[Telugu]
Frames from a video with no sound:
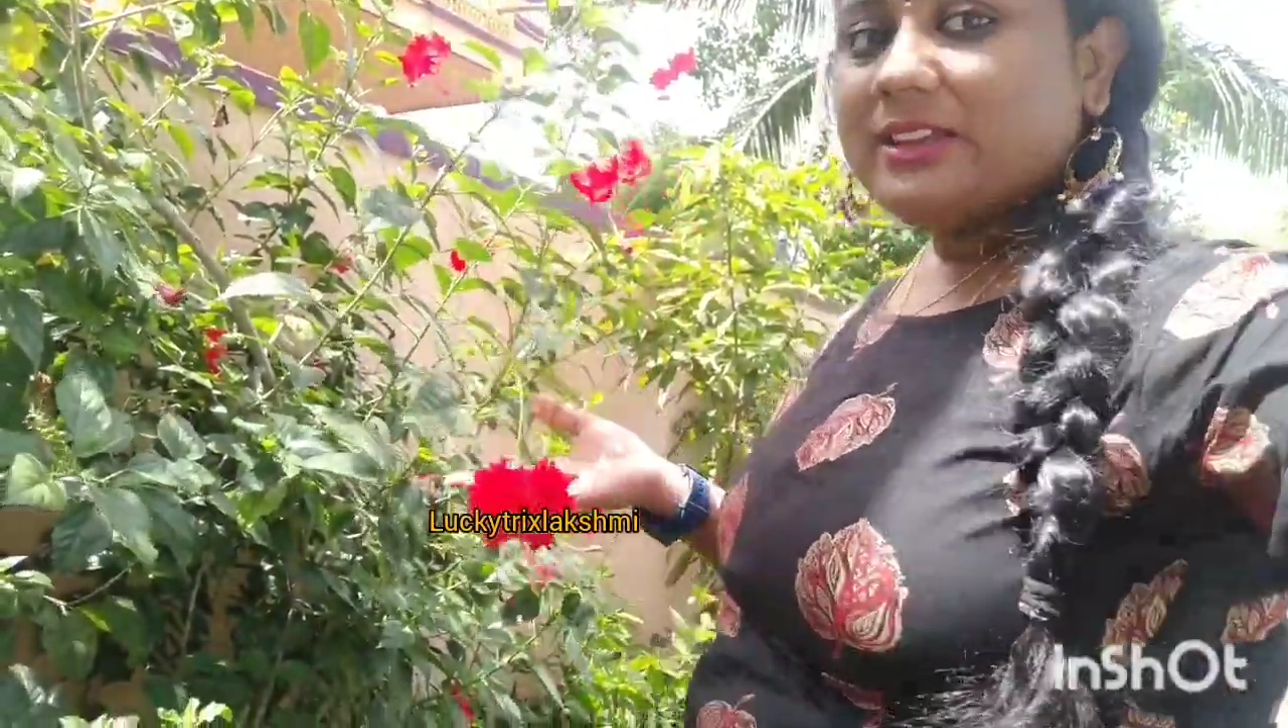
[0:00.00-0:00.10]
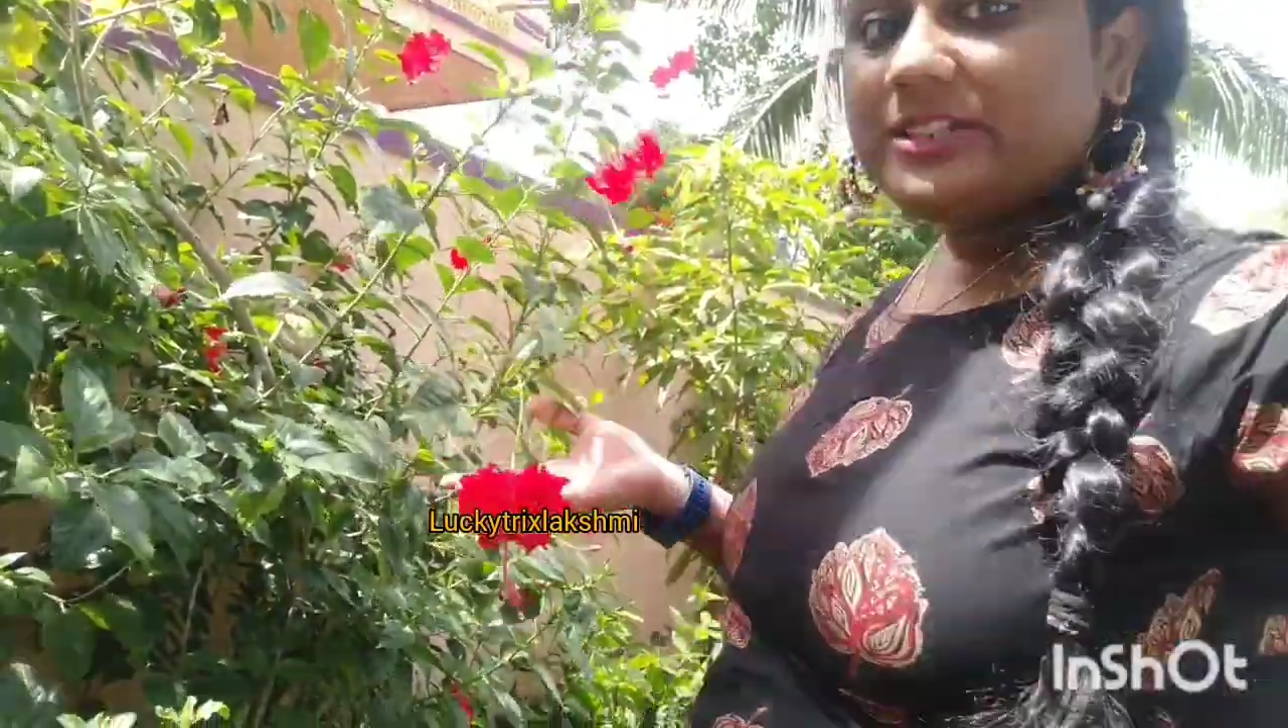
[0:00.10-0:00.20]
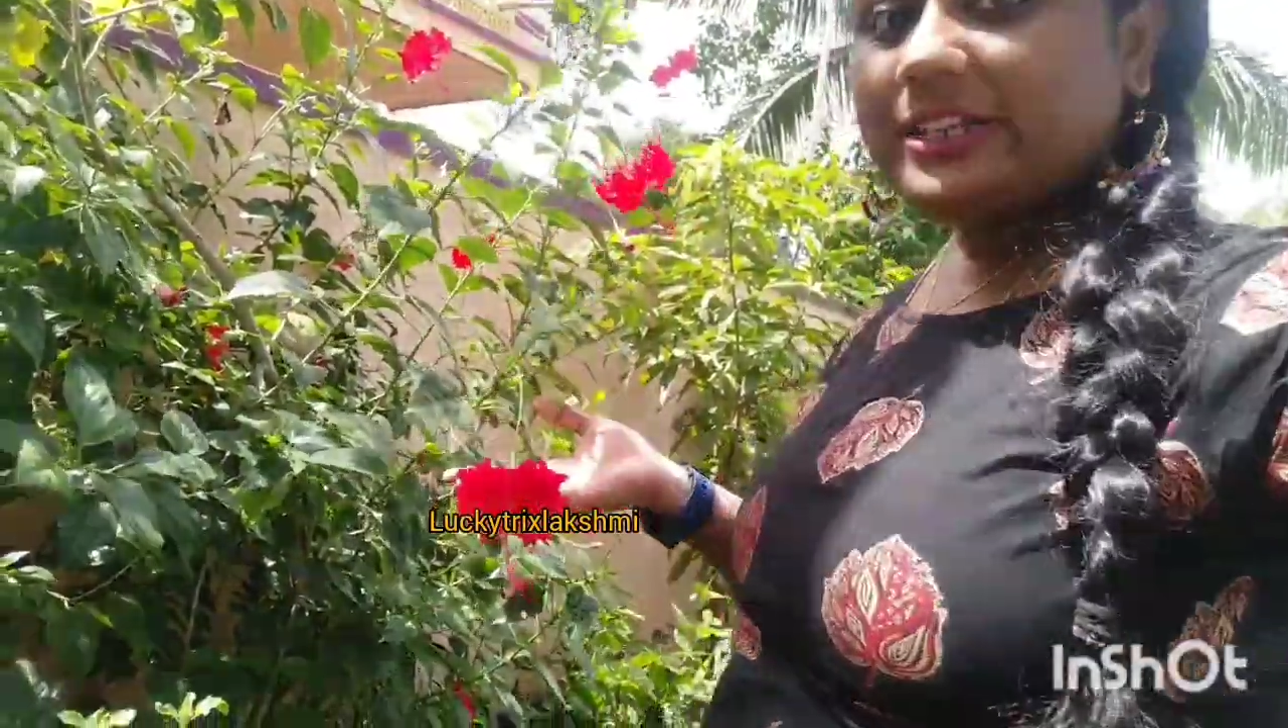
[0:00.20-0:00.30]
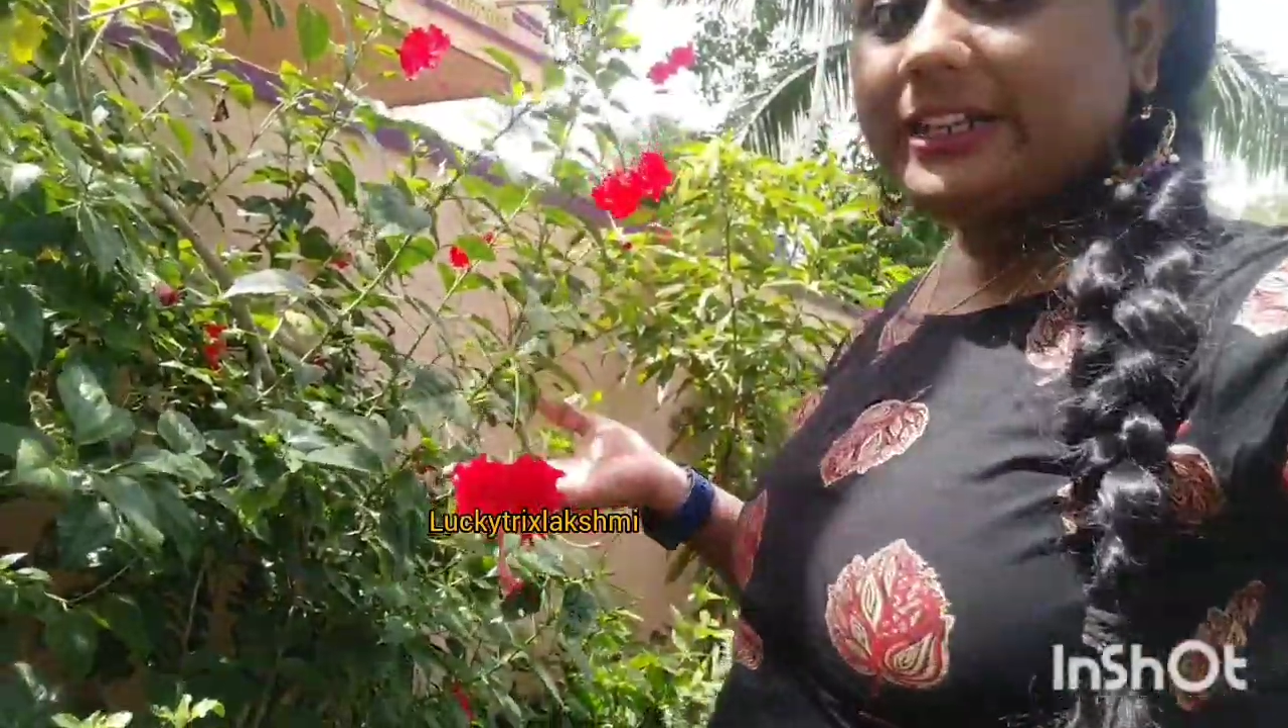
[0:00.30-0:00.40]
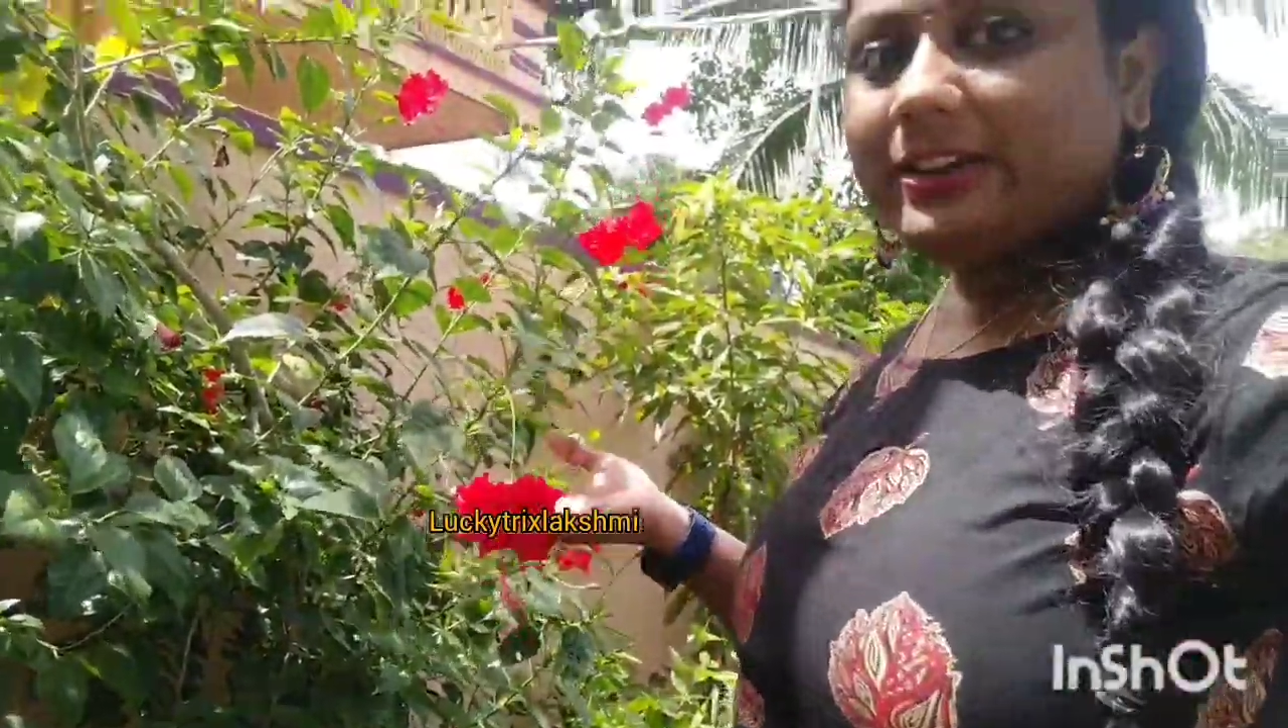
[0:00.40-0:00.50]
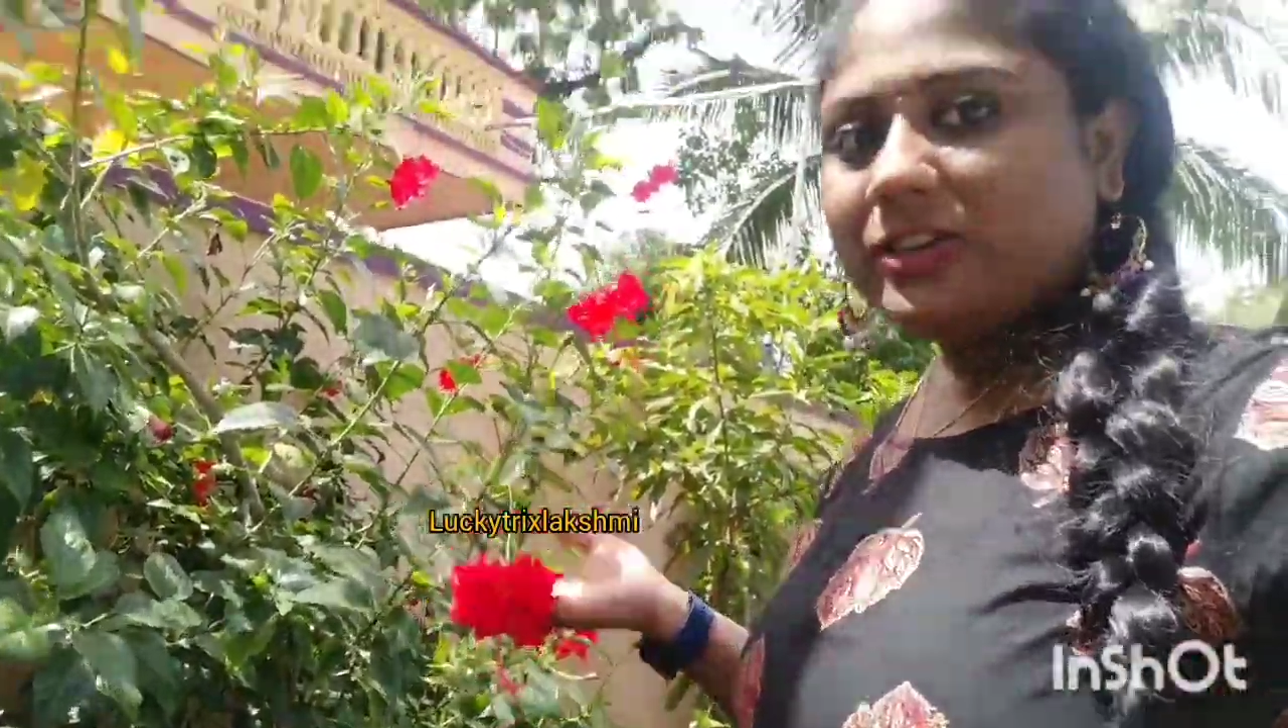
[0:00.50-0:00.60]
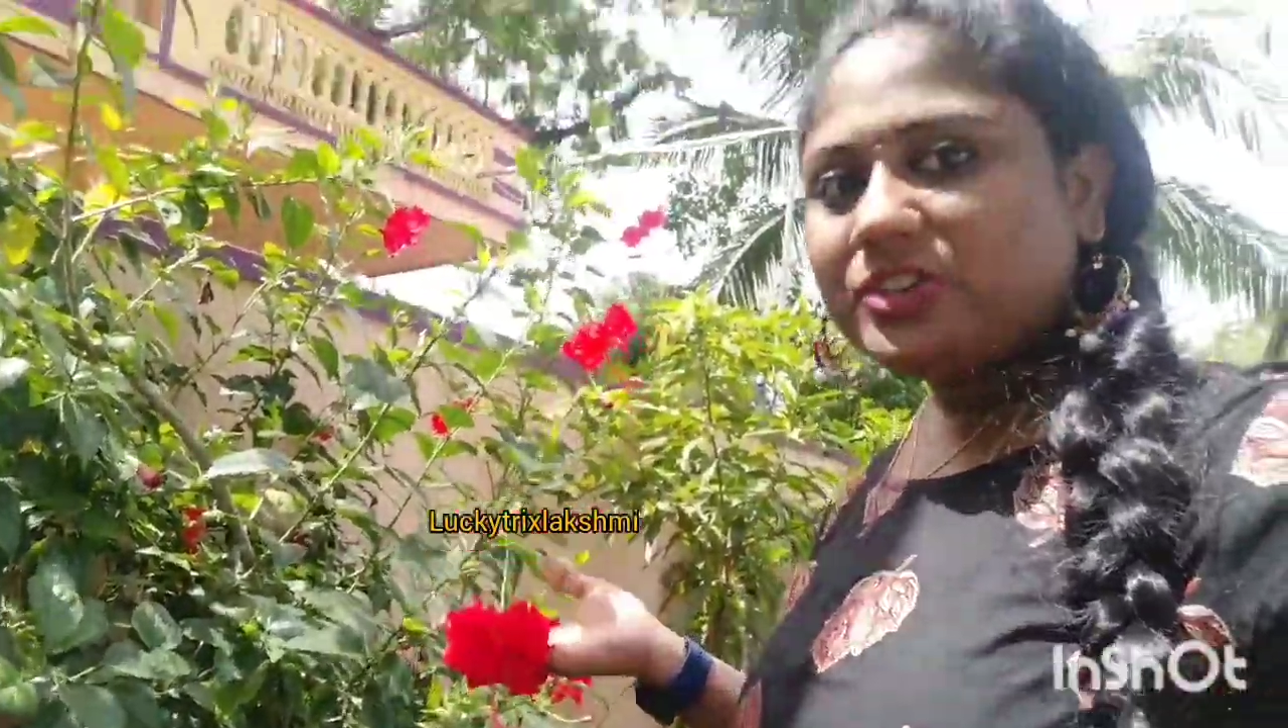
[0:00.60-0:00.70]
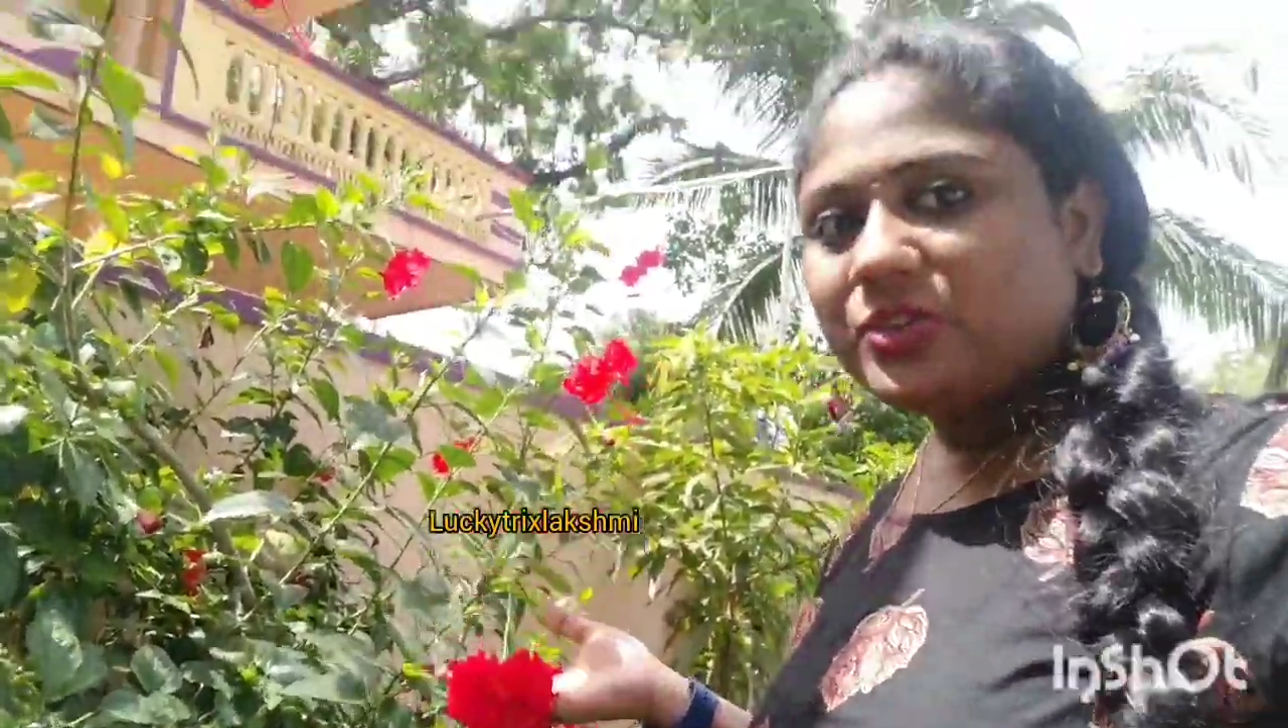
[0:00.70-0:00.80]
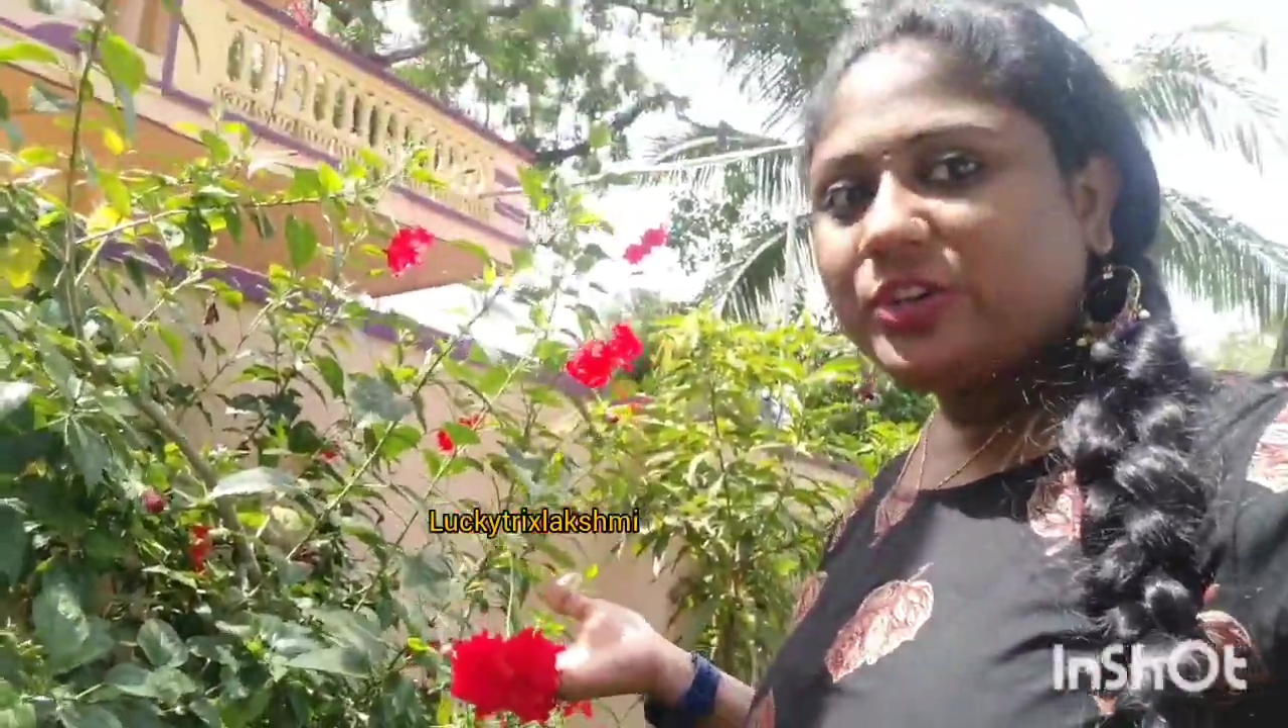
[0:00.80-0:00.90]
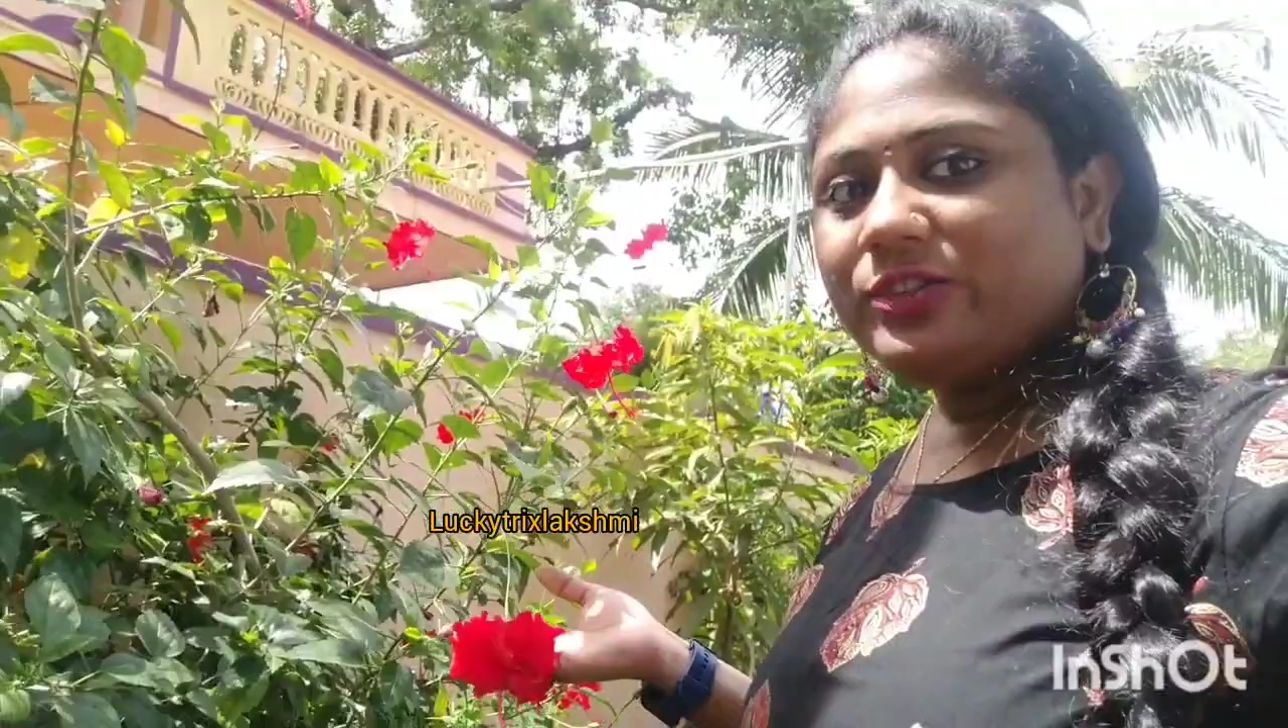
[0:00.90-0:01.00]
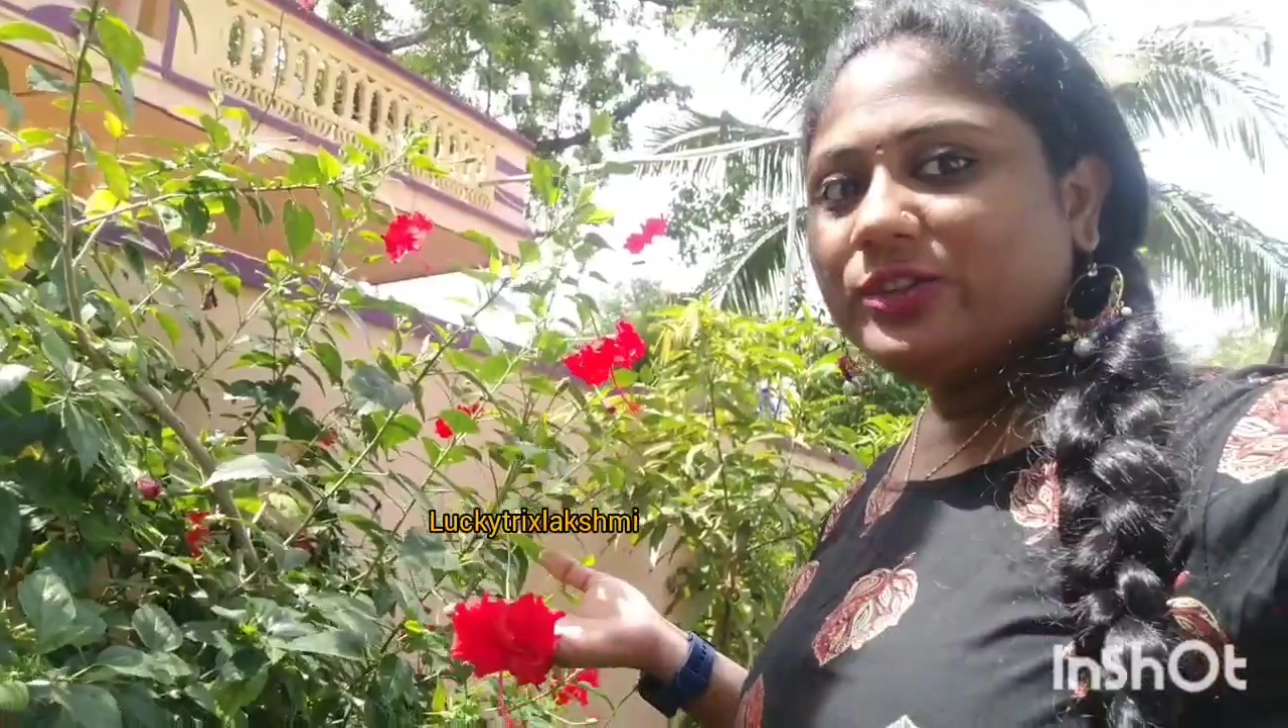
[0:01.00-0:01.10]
చెట్టుకి ఒక స్టోరీ